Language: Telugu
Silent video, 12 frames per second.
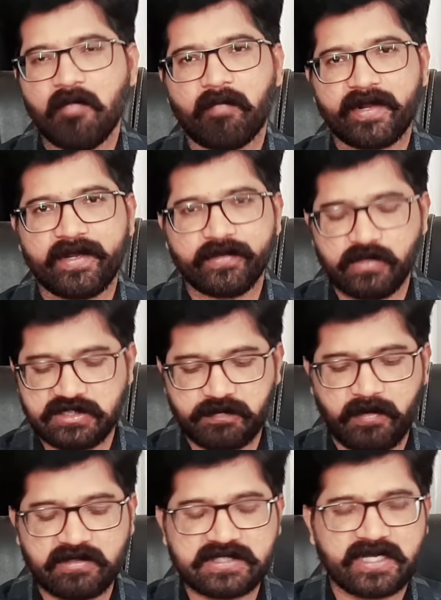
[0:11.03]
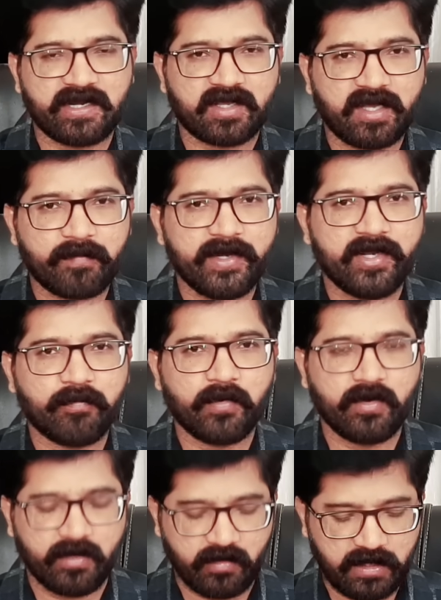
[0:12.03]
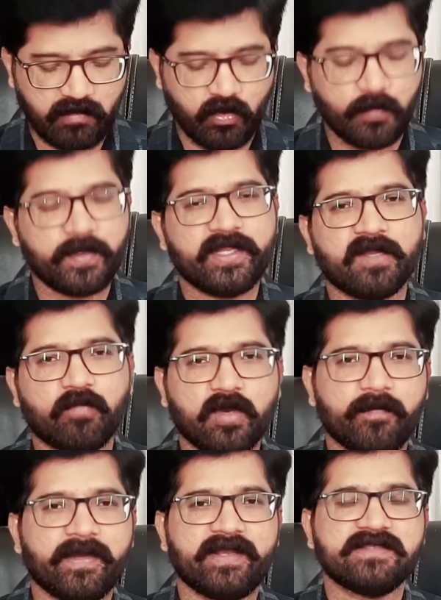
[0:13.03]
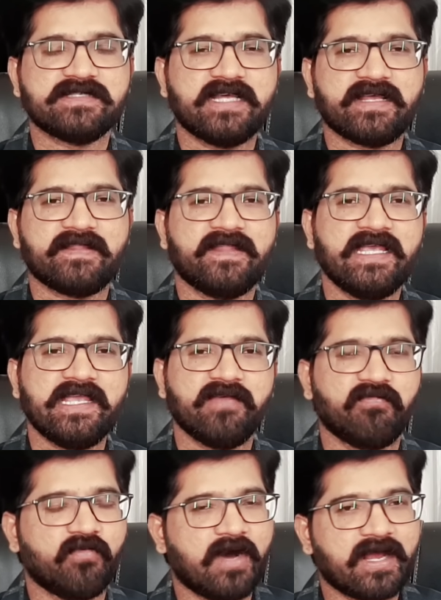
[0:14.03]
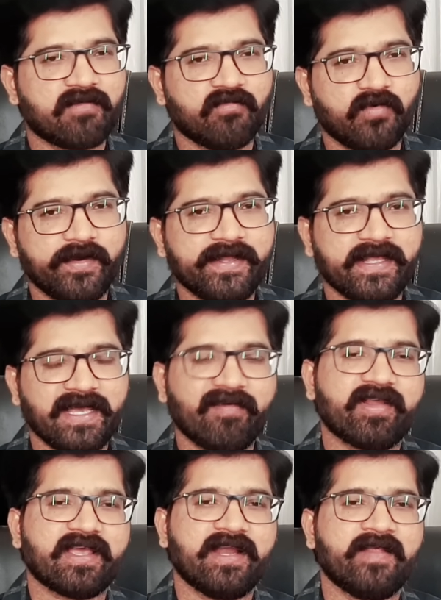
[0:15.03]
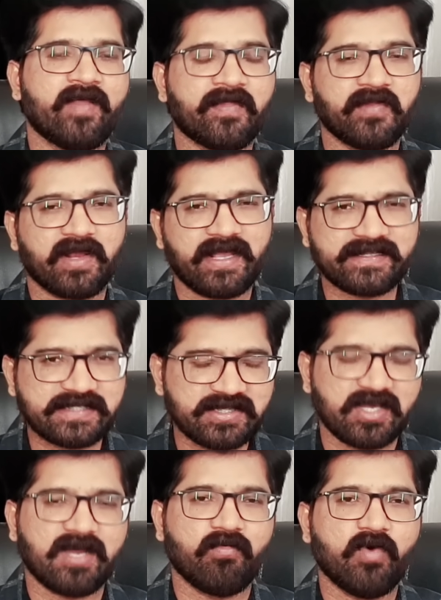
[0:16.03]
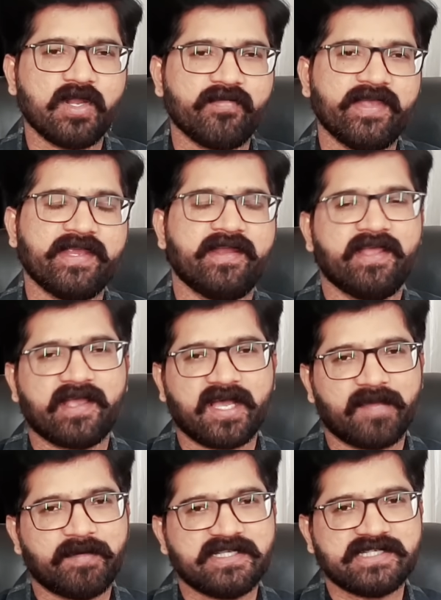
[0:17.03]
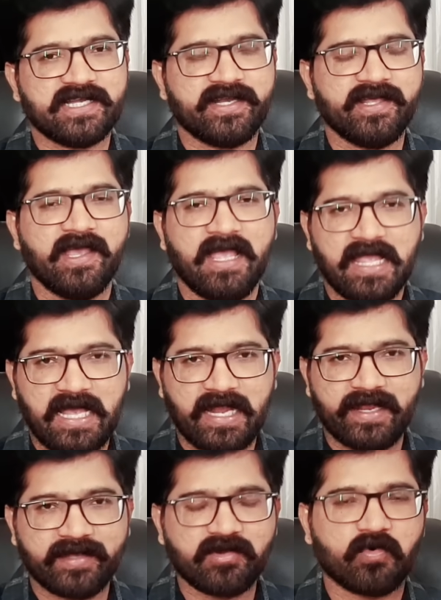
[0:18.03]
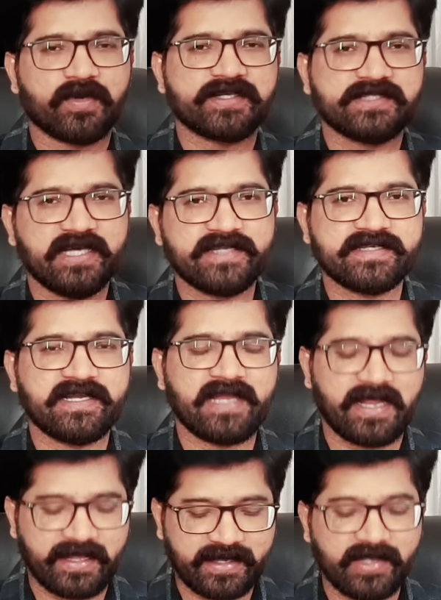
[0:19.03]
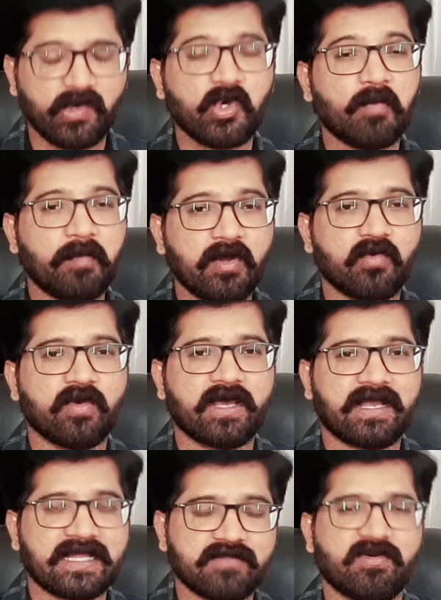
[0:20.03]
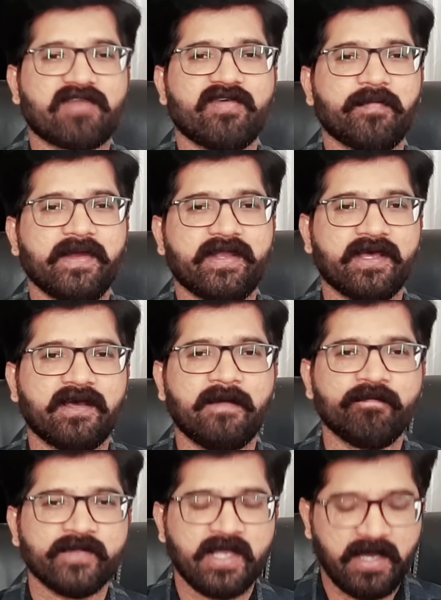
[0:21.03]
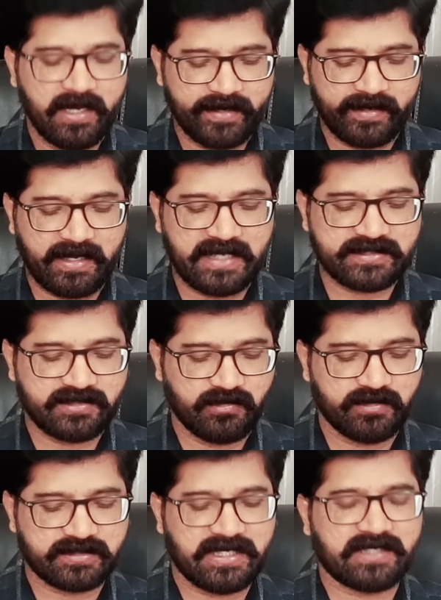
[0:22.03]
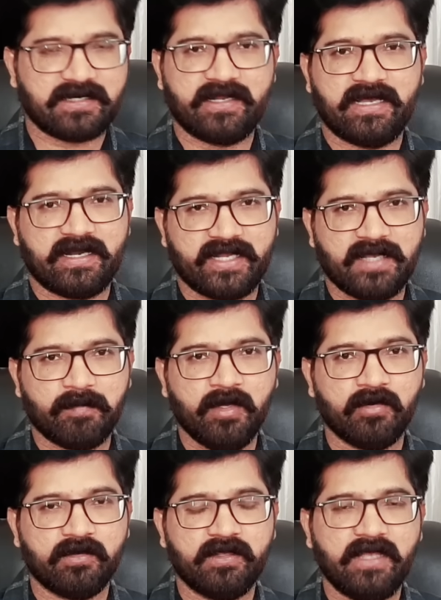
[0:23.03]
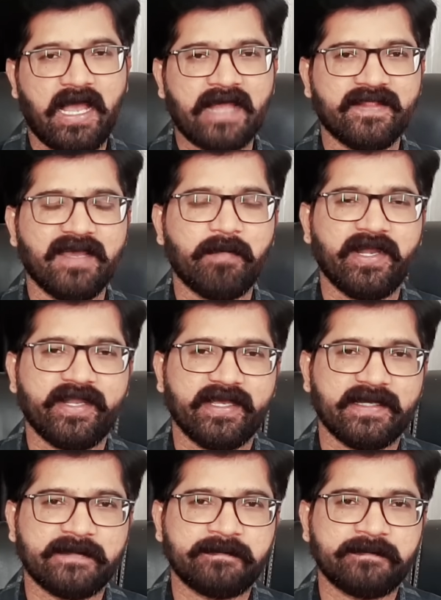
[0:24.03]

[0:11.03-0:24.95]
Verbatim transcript: మన న్యూస్ బోల్ ఛానల్ కమ్యూనిటీ పోల్లో కూడా ఒపీనియన్ పోల్ పెట్టడం జరిగింది ఈ వారం ఓటింగ్ ఎవరికి అనేది అందులో ఖచ్చితంగా ఓటు వేయండి కామెంట్ చేయండి ఆ లింక్ కూడా షేర్ చేయండి అలాగే ఇంకో పోల్ కూడా గత వారమే పెట్టా అంటే లాస్ట్ సాటర్డే ఆ టైంలో అదేమంటే